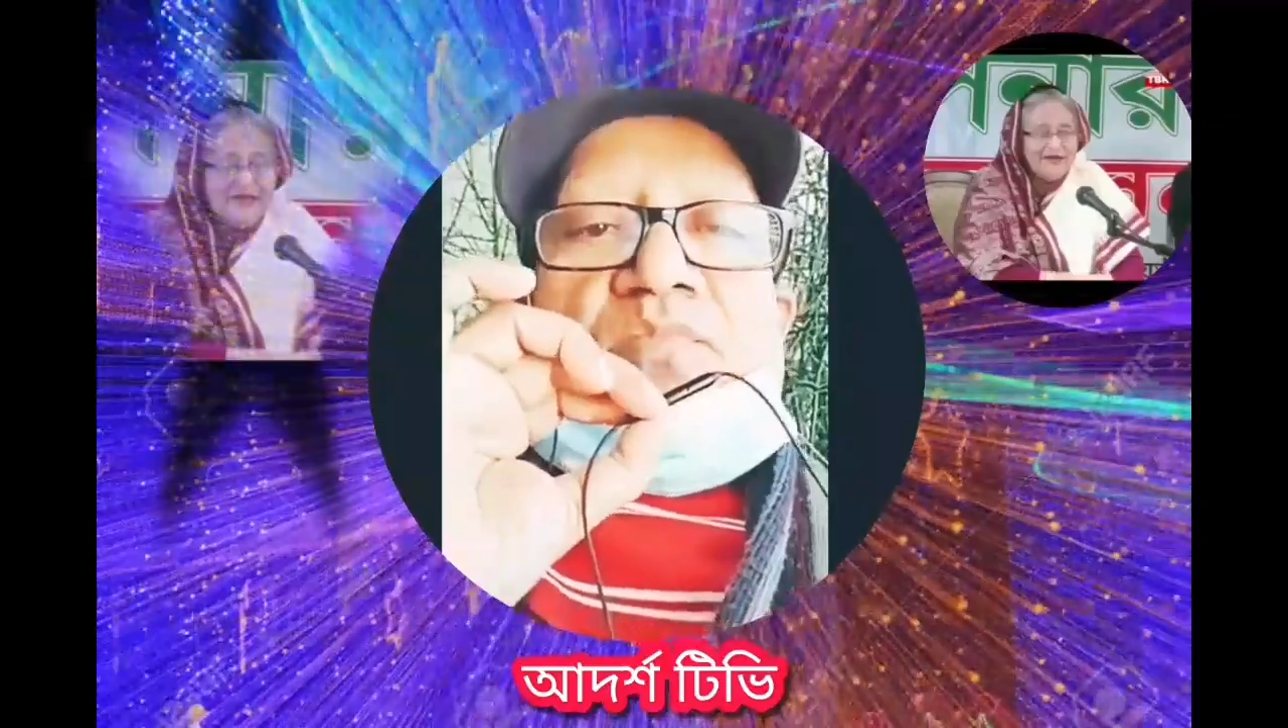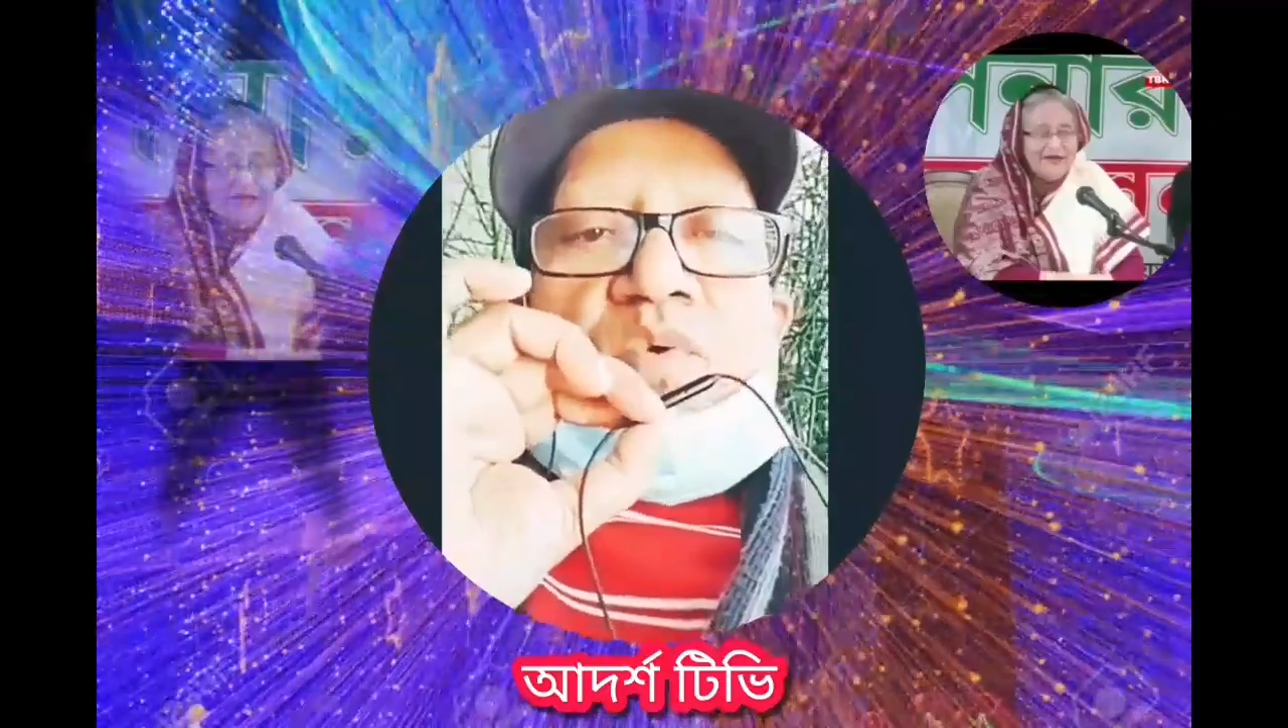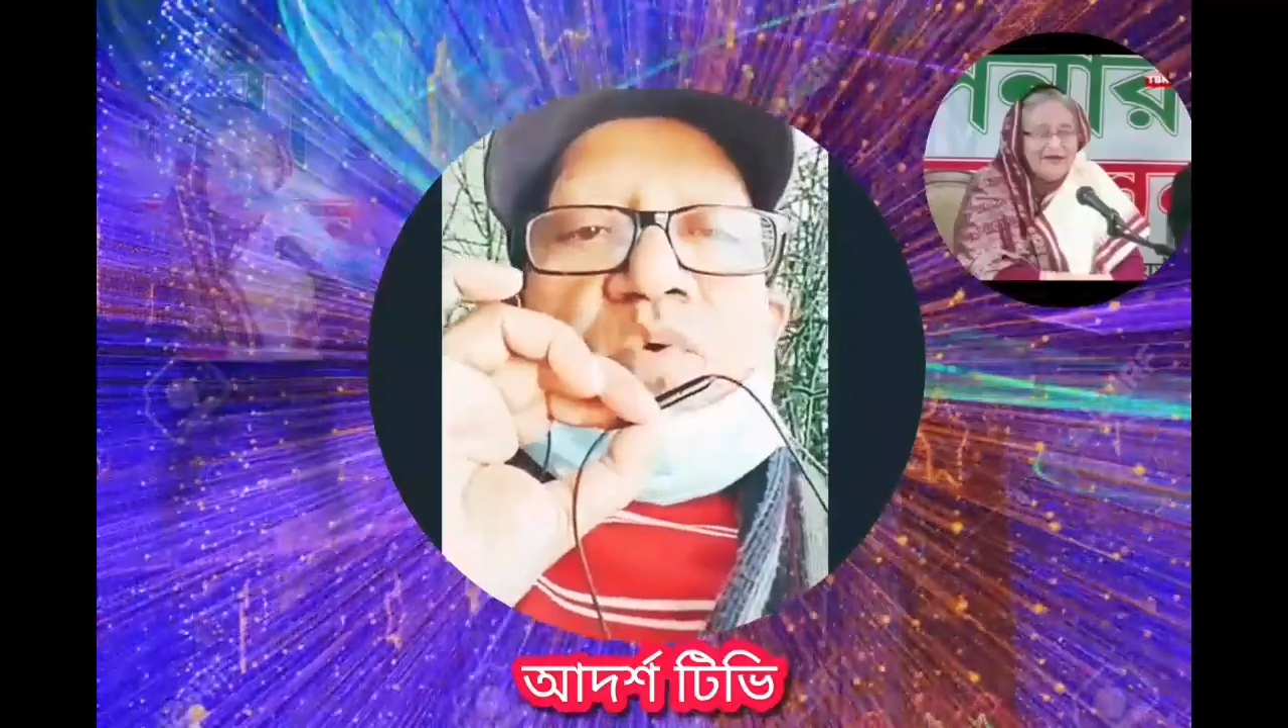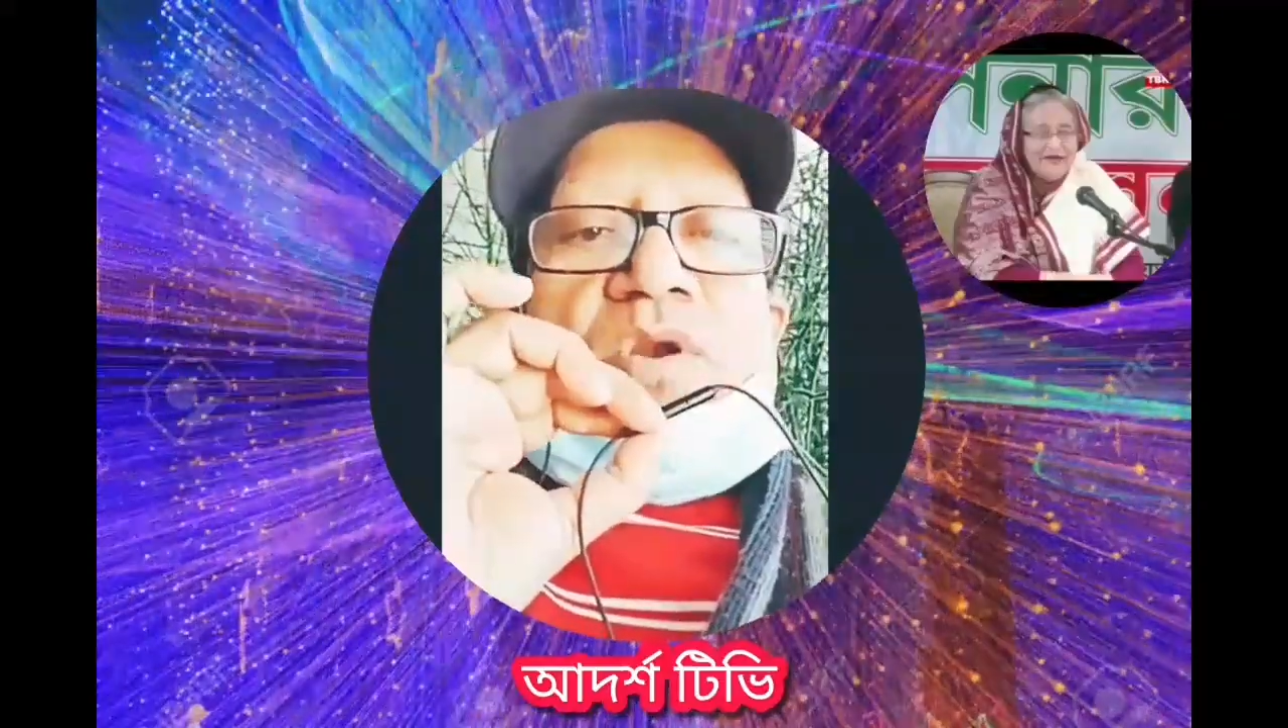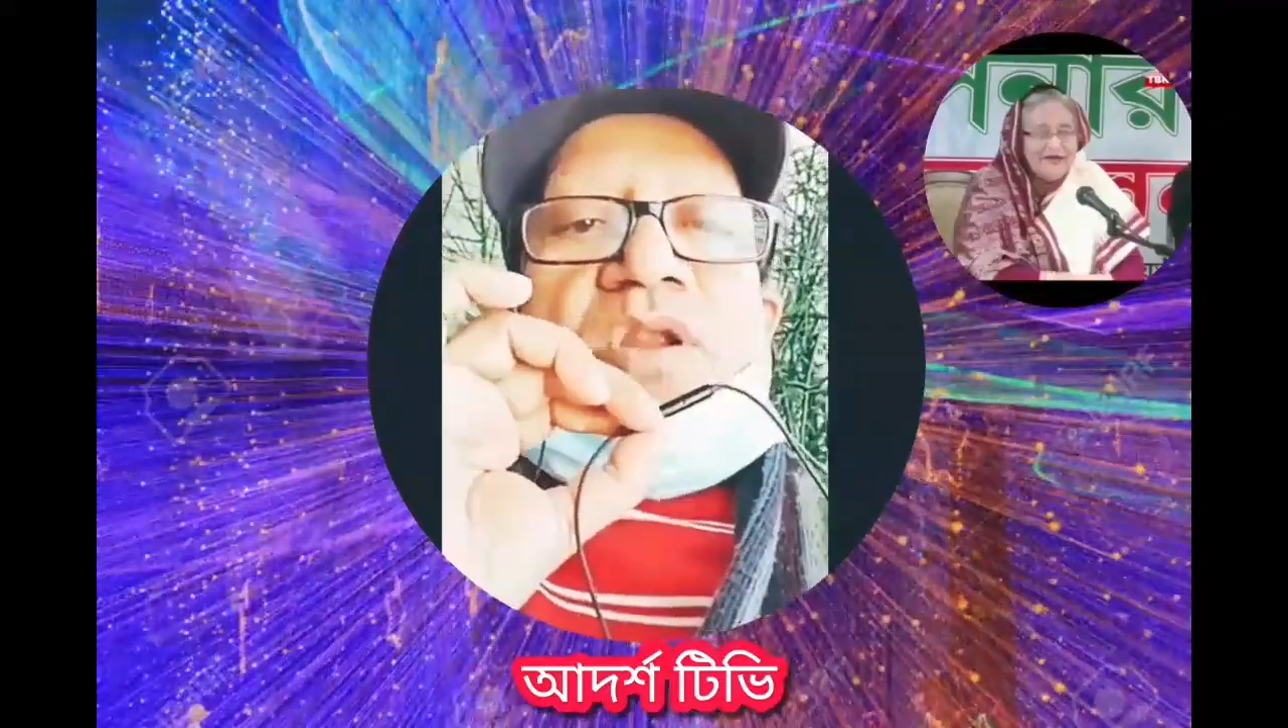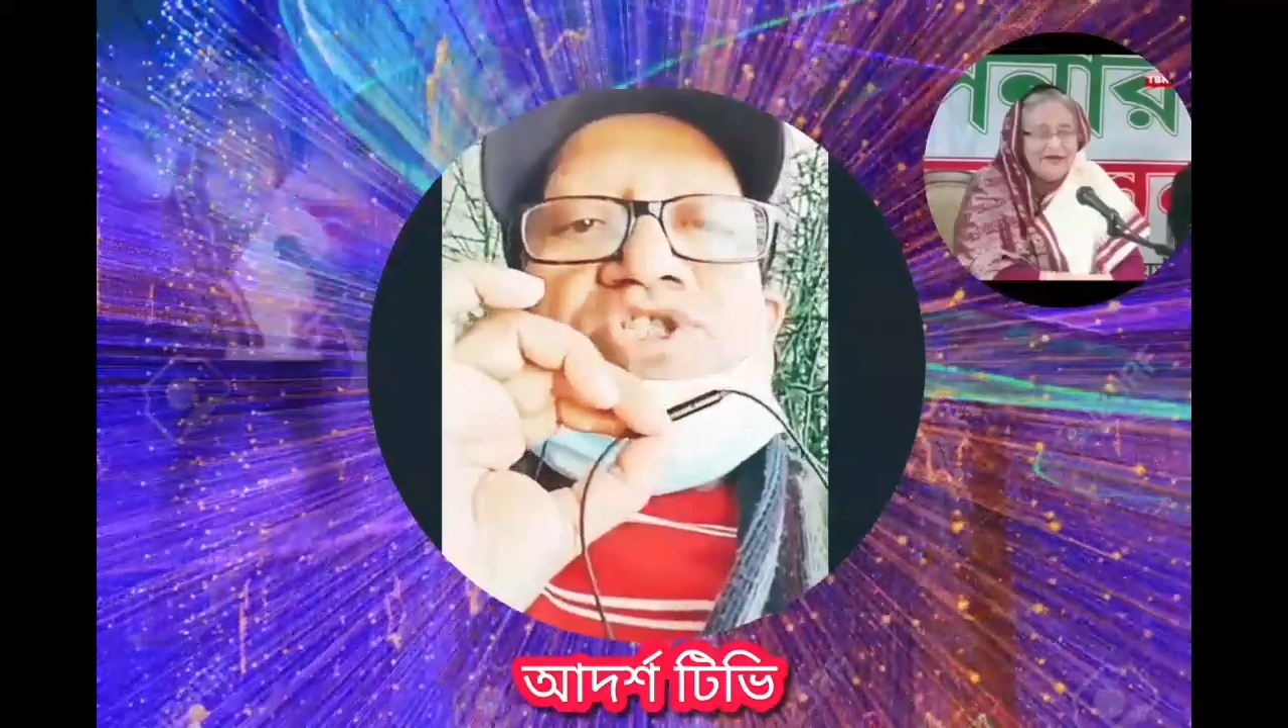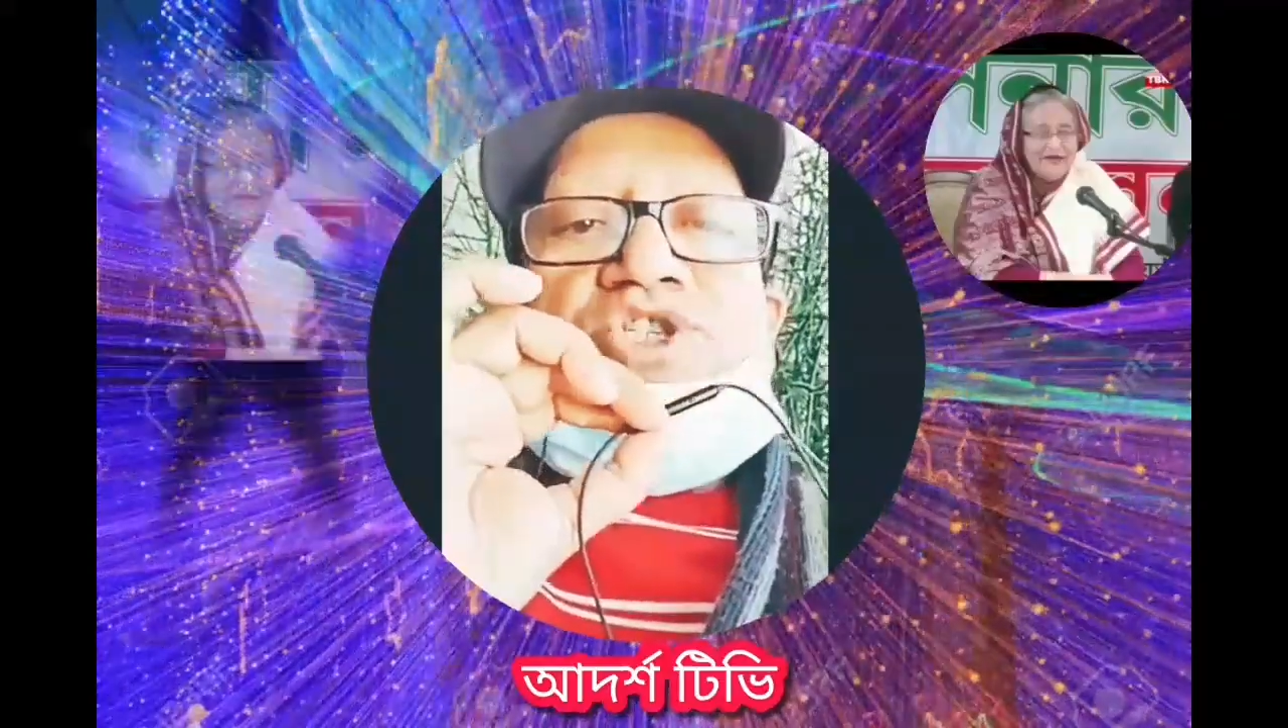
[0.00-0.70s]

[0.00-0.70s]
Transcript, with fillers: মূল